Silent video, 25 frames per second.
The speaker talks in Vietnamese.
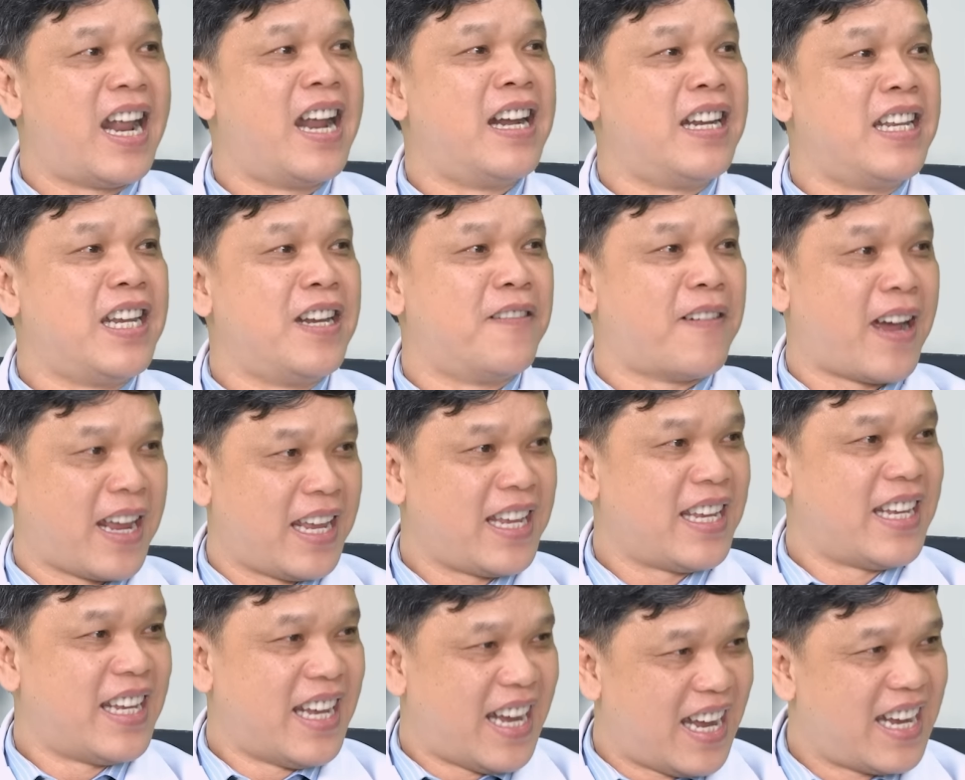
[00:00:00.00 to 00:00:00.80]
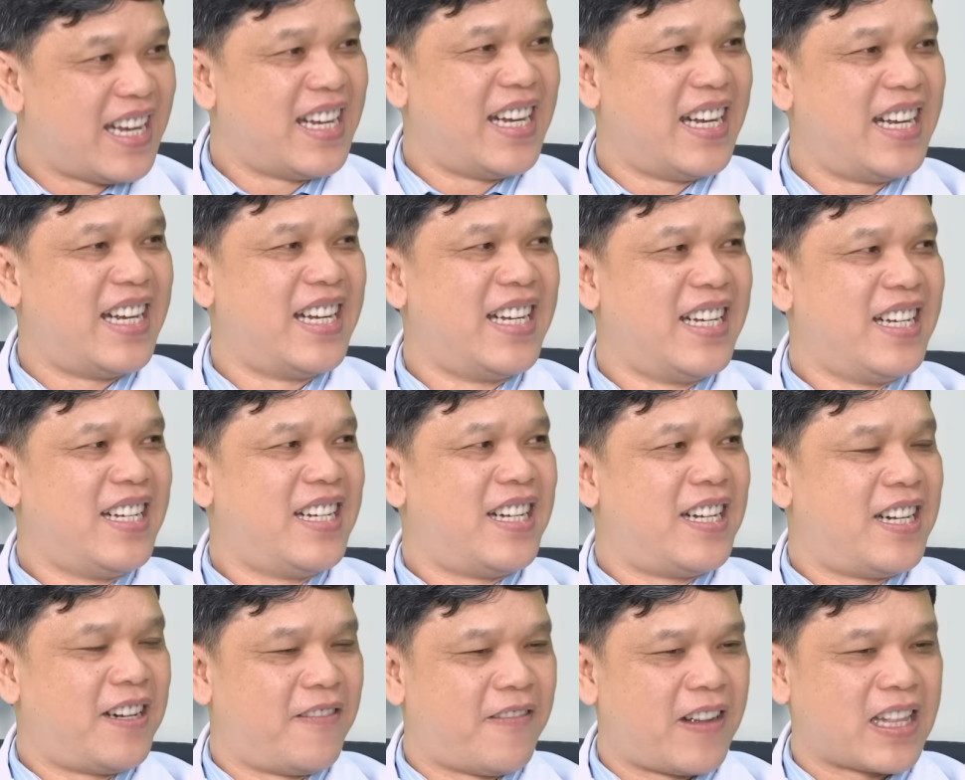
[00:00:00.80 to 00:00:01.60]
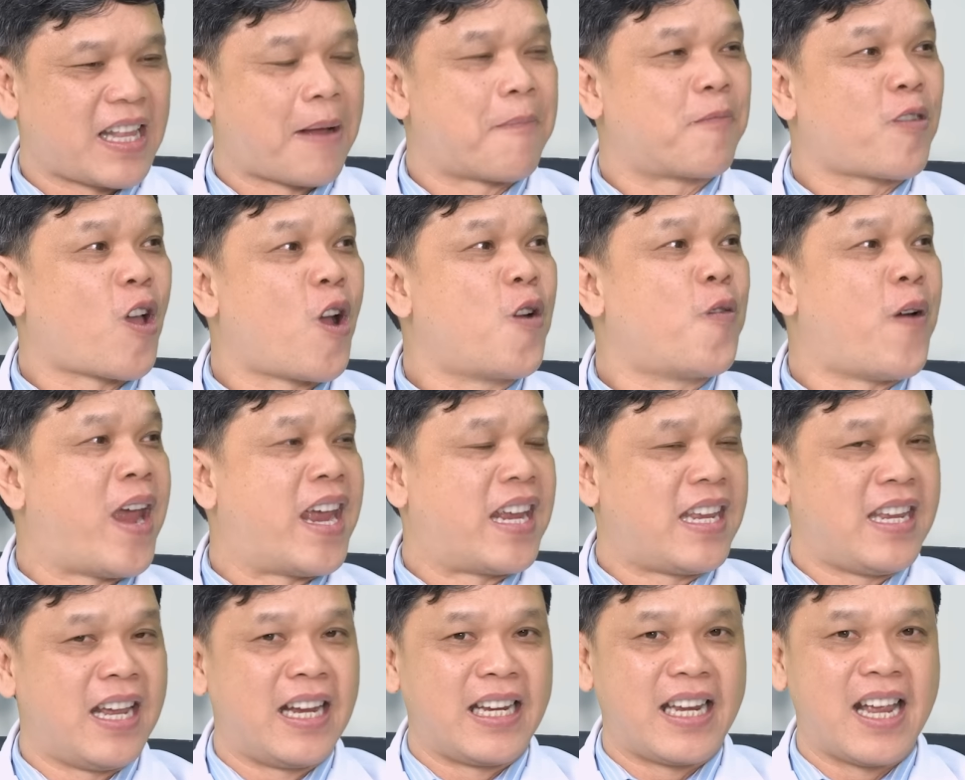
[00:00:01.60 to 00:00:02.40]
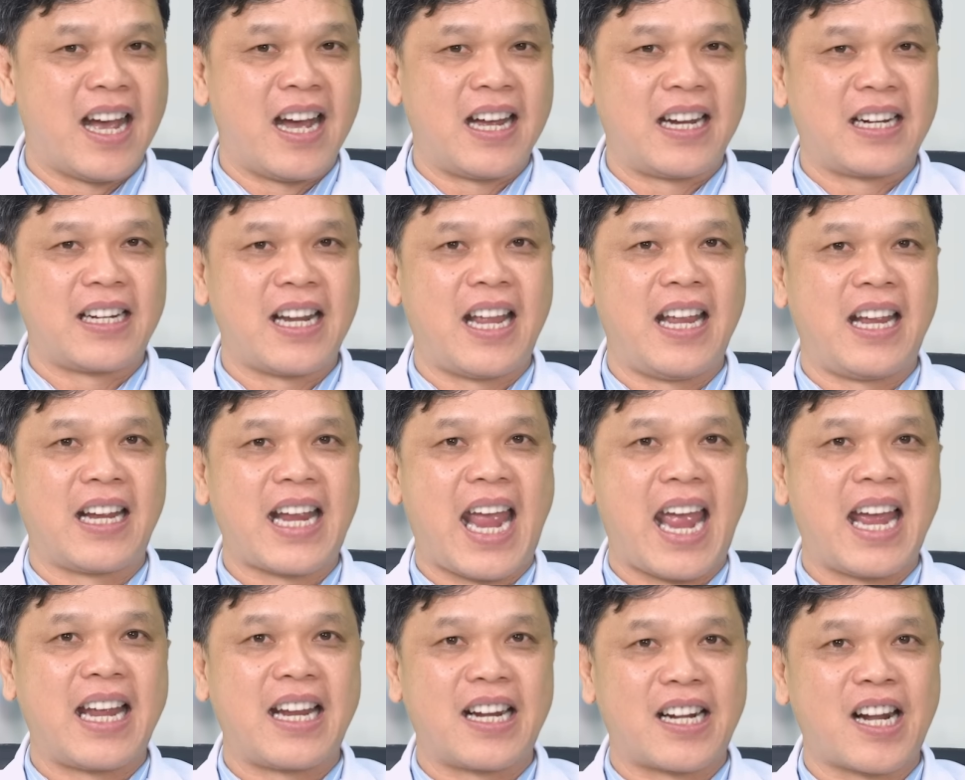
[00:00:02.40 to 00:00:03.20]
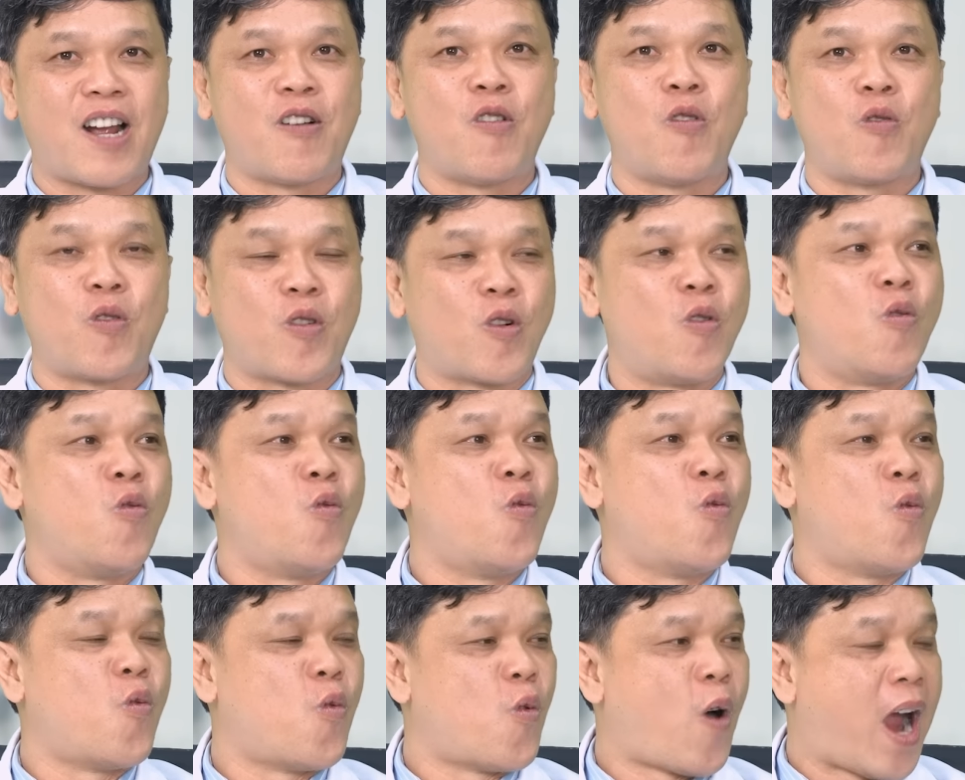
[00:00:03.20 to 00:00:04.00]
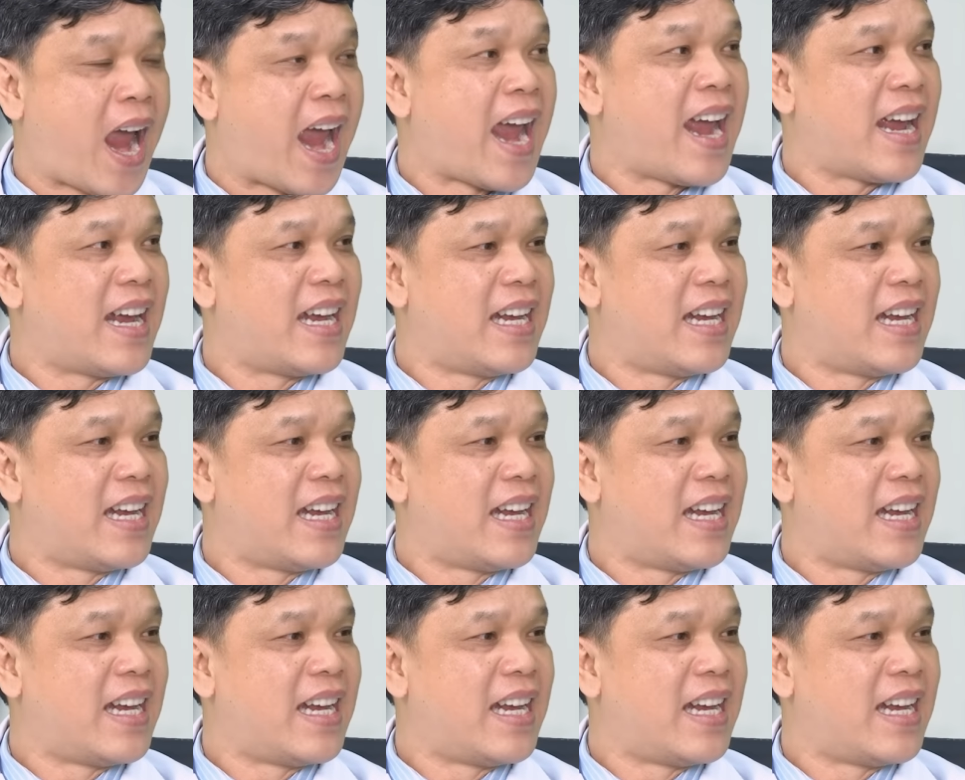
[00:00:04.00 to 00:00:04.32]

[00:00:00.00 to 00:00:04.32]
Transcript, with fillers: nên như vậy và tập thói quen dần dần để ăn rau củ quả.